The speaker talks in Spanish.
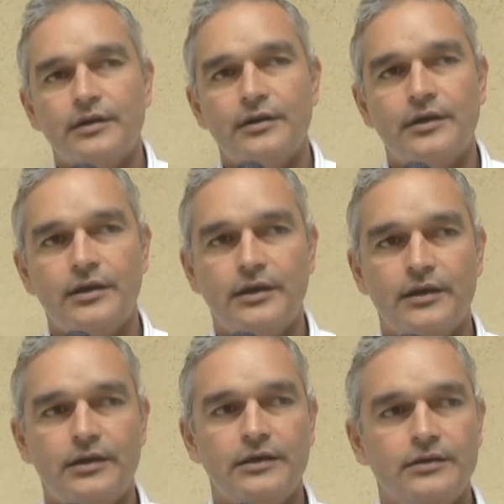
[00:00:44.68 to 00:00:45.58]

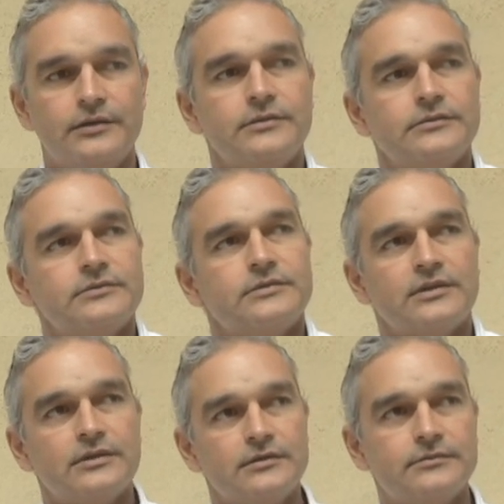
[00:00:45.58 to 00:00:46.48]
y
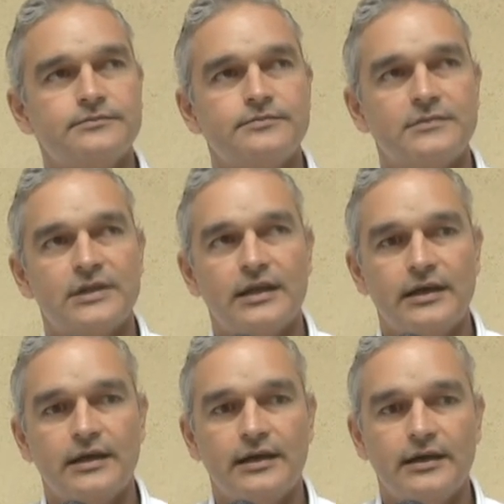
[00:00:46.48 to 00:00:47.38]

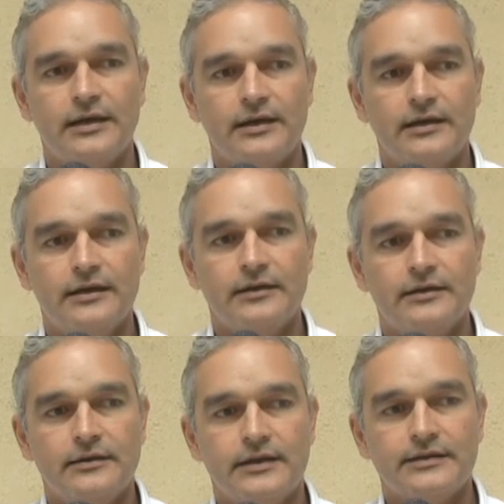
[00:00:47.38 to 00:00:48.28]
de,
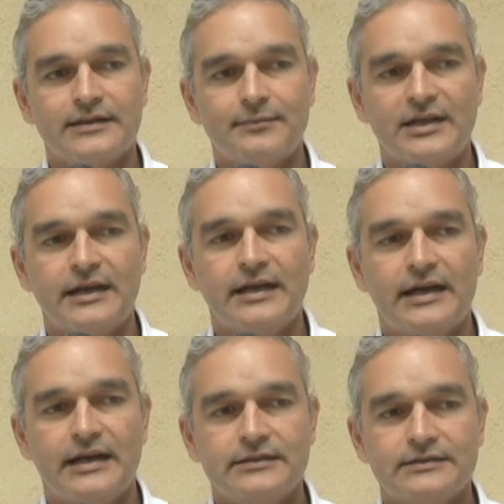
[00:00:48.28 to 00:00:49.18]
esta
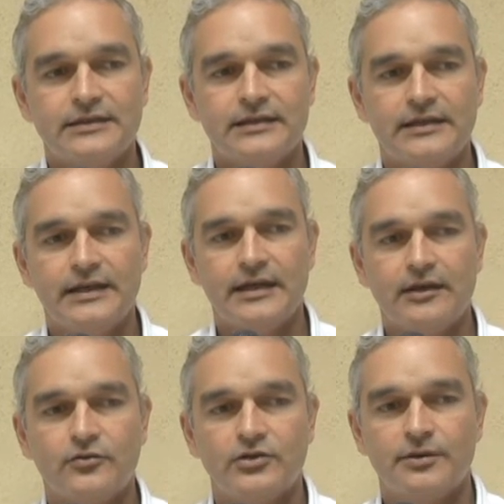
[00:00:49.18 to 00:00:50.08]
manera se
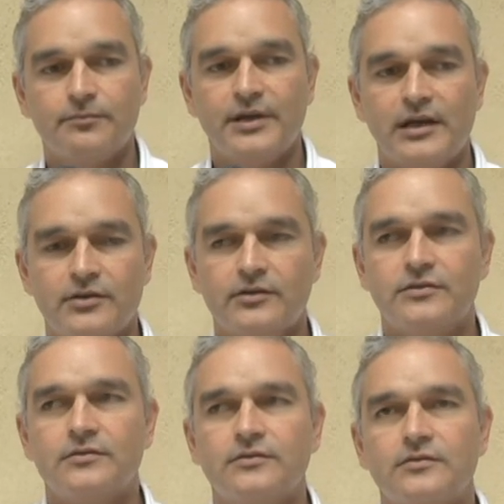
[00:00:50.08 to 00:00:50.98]
tenía
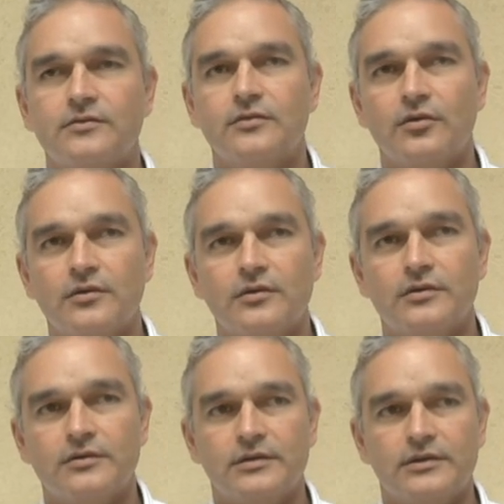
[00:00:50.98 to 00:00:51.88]
contemplado
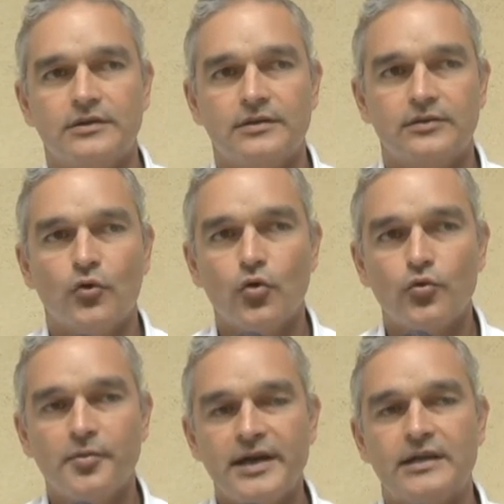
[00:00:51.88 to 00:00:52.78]
eh, o
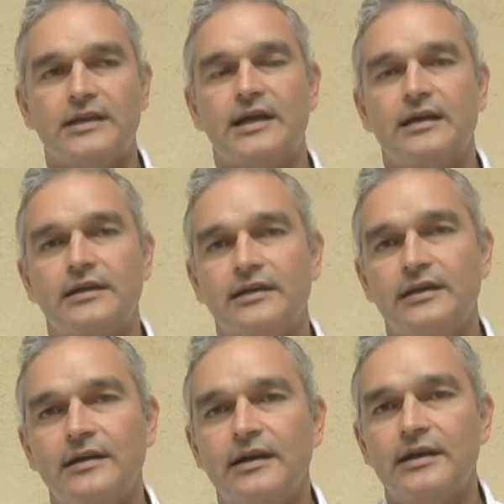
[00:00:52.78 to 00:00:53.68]
cubierta
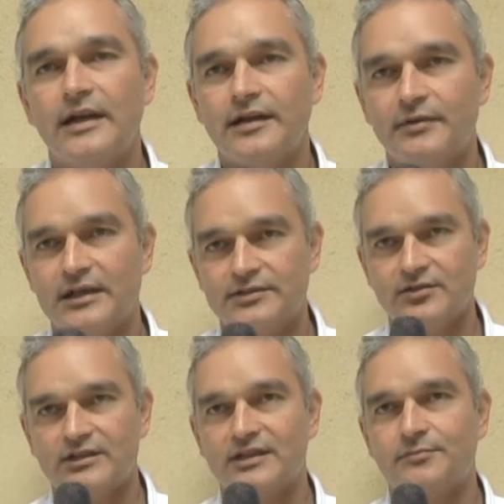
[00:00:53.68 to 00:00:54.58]
la
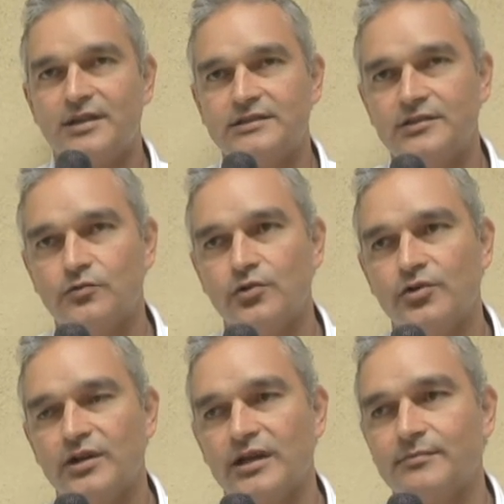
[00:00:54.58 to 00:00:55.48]
liberación hasta el mes de
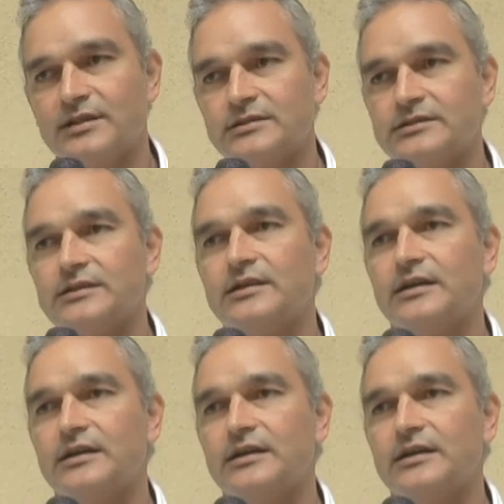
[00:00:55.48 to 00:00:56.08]
julio nada más.